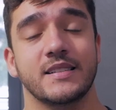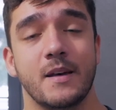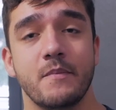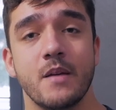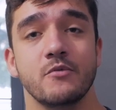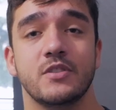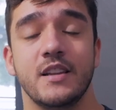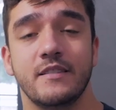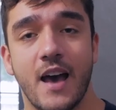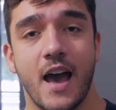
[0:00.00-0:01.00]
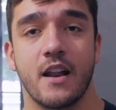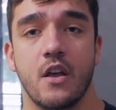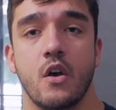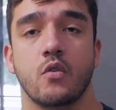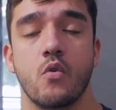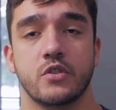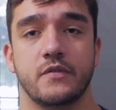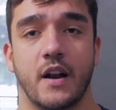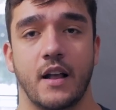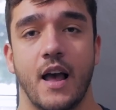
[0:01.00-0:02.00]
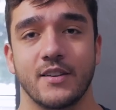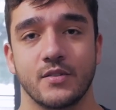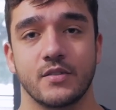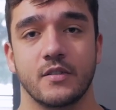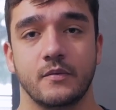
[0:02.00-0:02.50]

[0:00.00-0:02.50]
sabermos lidar com os fracassos.